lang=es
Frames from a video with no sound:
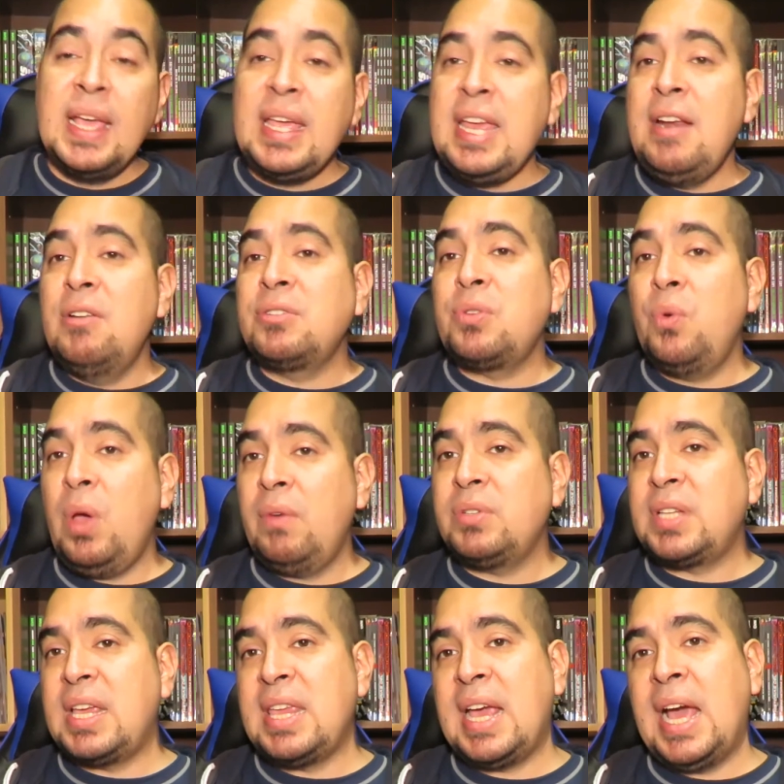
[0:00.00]
Y los
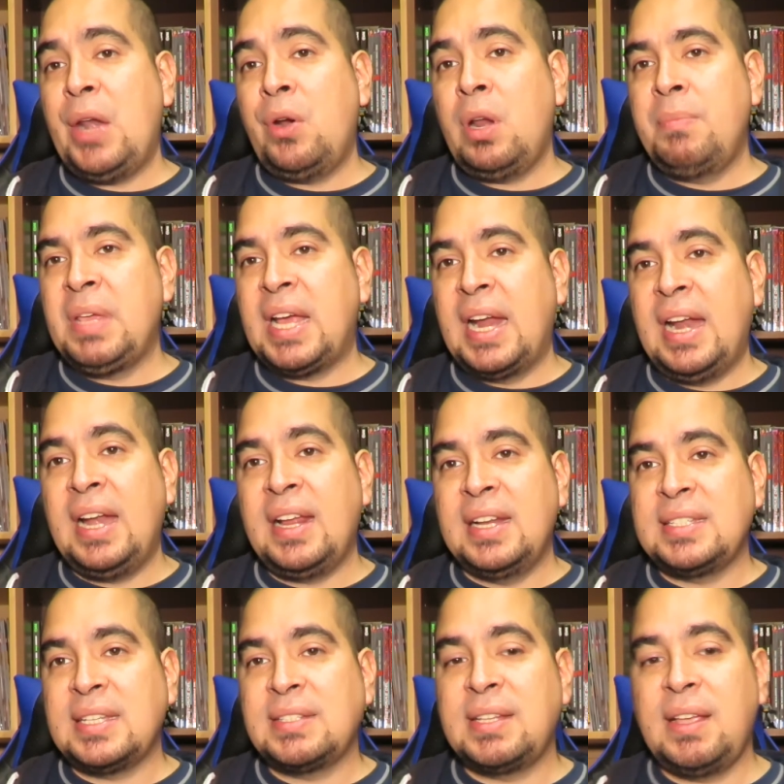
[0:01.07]
nuevos que llegaron a mi canal
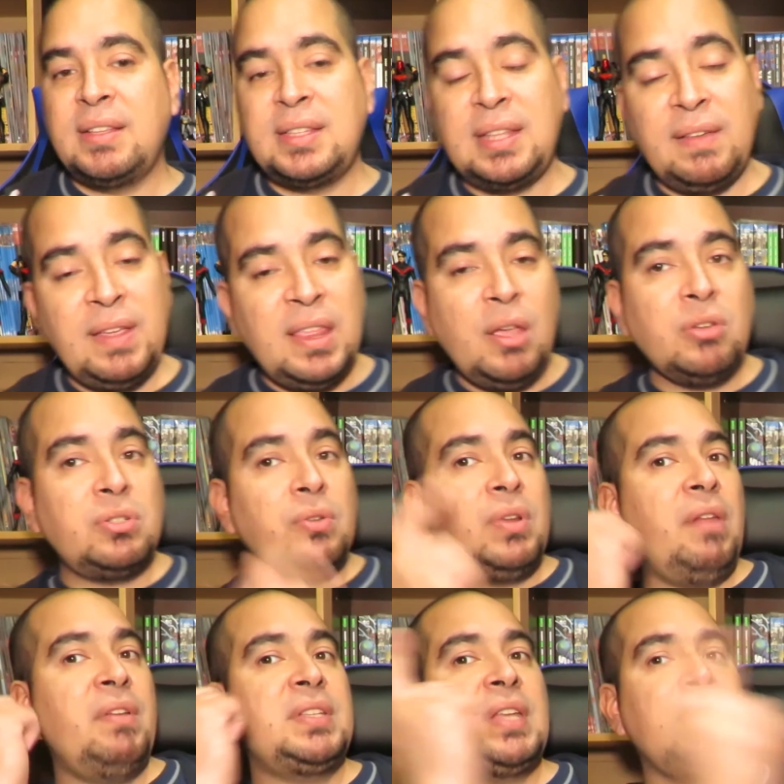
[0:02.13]
gracias a este video,
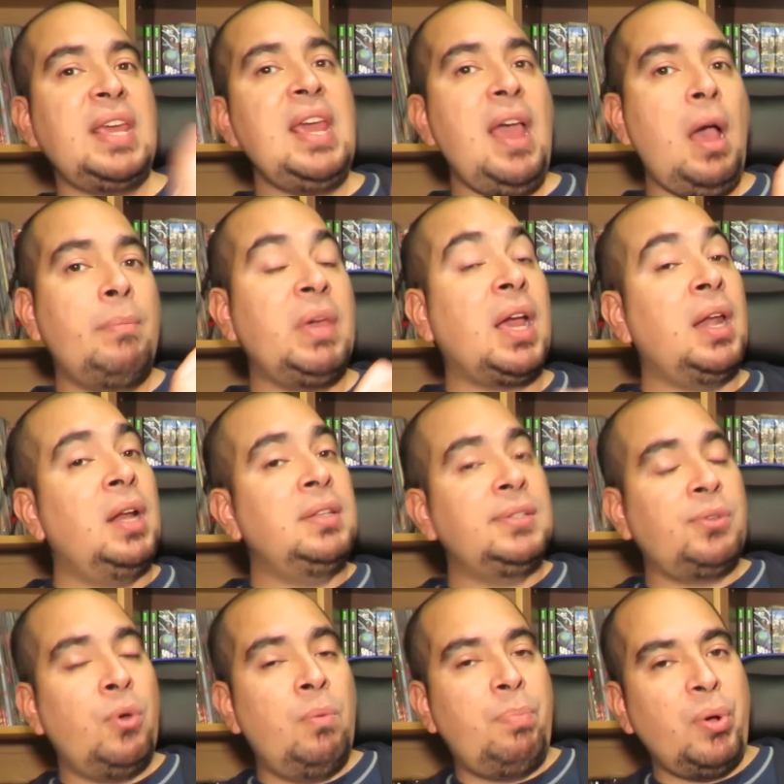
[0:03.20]
suscríbanse aquí a mi canal de
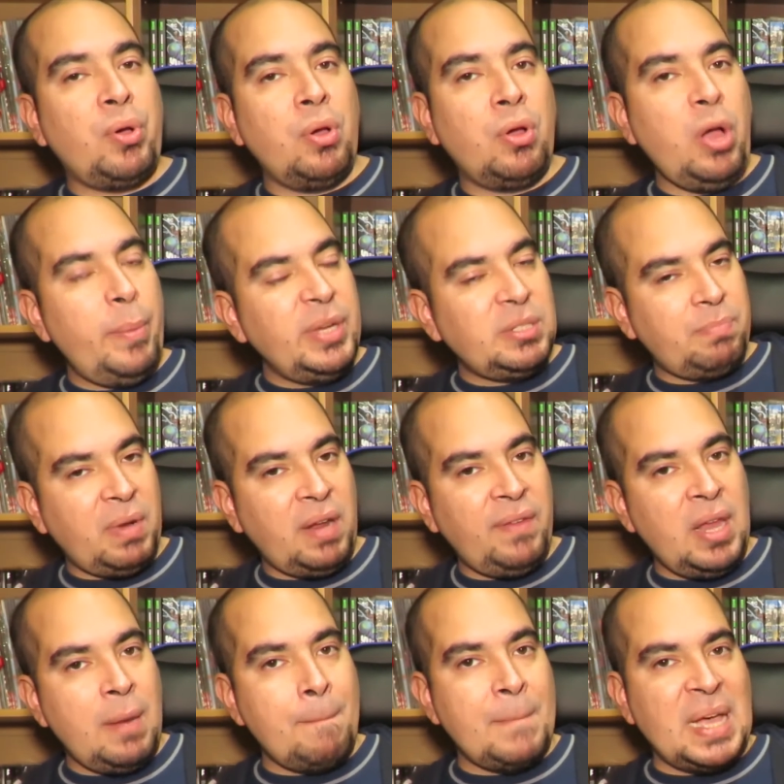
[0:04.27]
Todo Un Poco Comics para
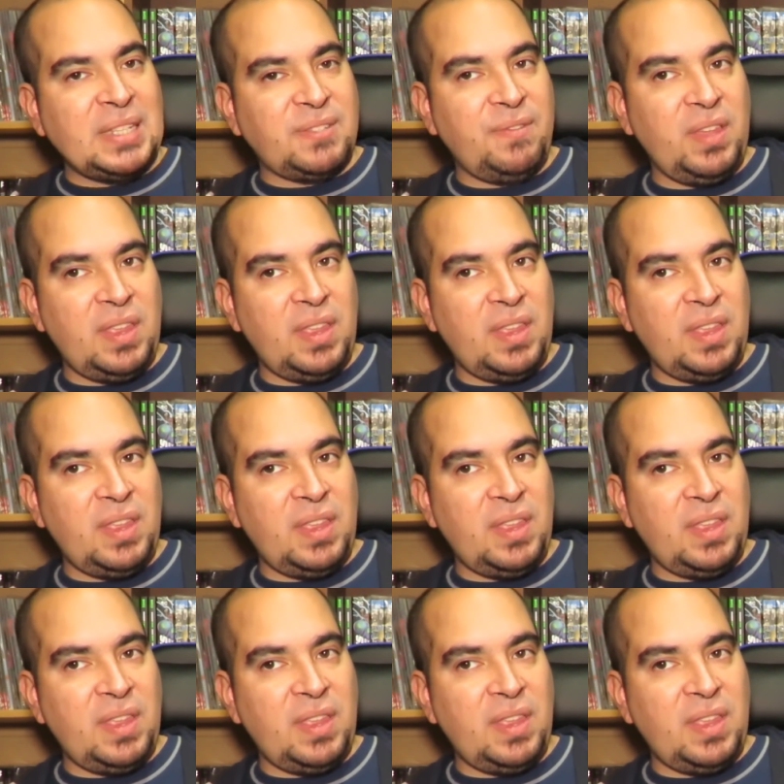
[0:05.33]
ver más